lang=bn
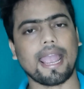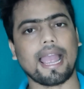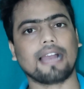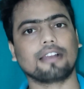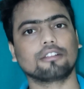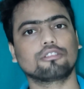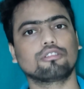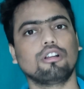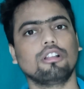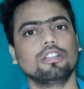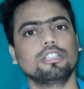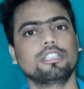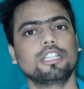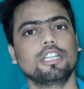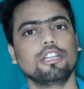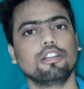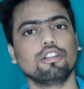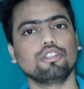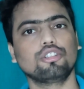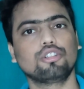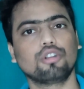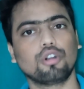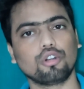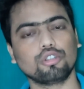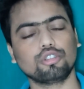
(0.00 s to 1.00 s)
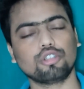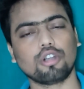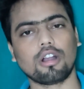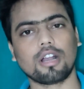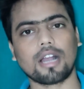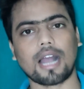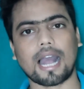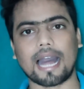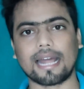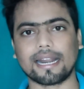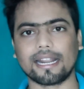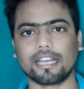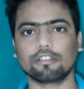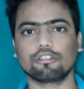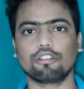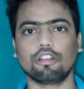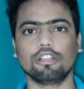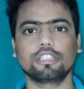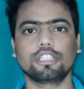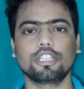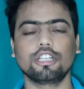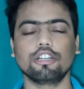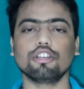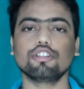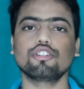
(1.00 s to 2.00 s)
এক দল ছিল শোষক আর এক
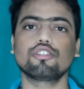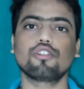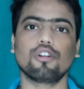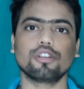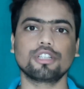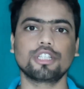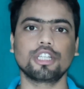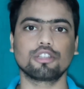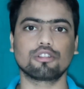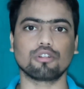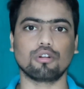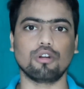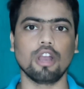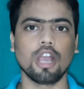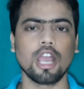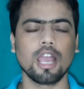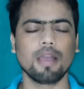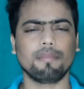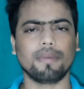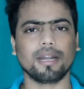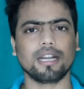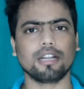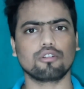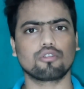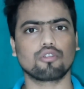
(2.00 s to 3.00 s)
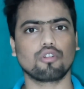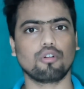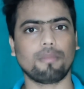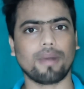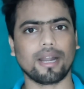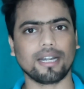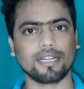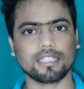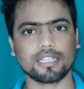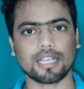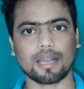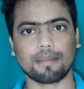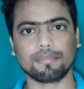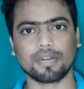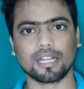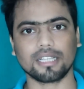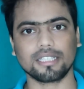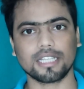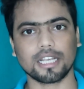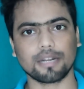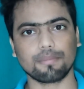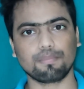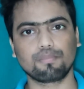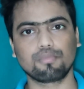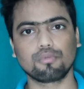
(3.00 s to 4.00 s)
দল ছিল শোষিত মানে রোমান
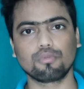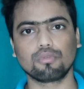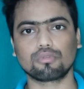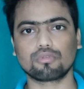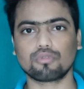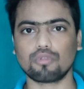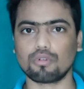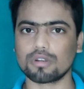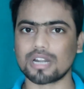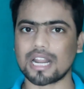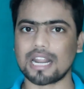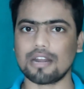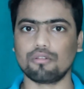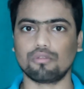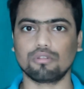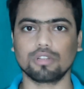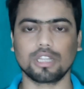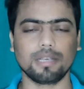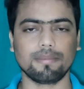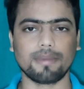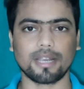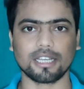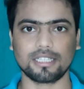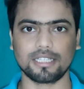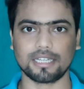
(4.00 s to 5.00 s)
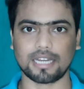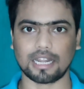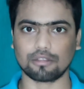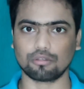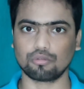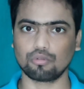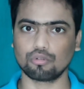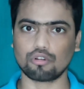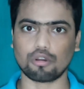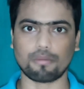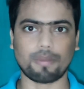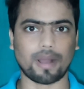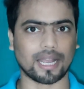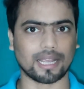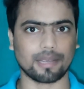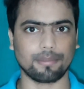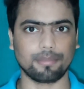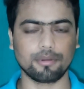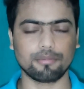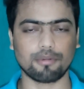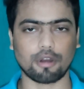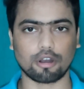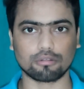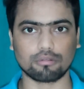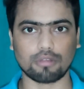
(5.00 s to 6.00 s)
সাম্রাজ্যের টোটাল অধিবাসীরা দুটো ভাগে
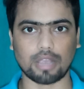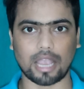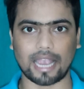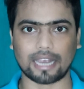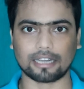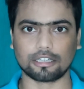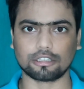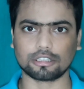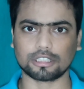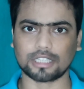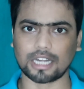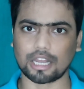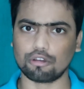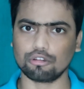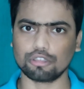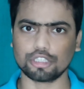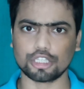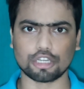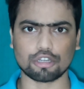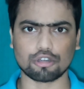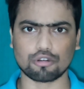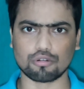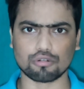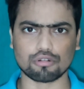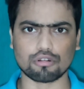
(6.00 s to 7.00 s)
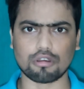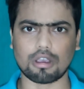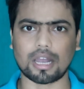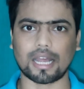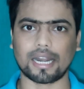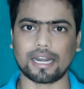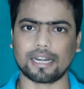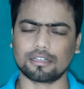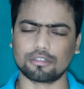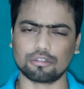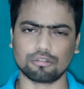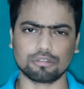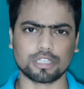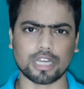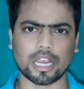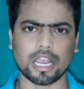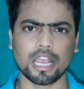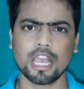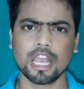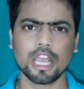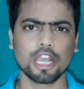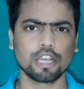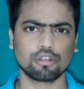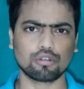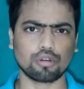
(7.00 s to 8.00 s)
বিভক্ত একটা হচ্ছে শোষক আর একটা হচ্ছে
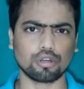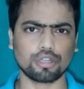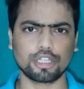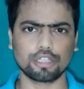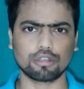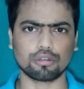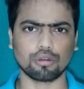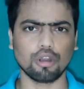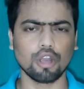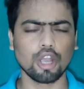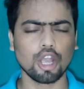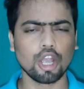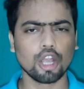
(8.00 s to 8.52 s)
শোষিত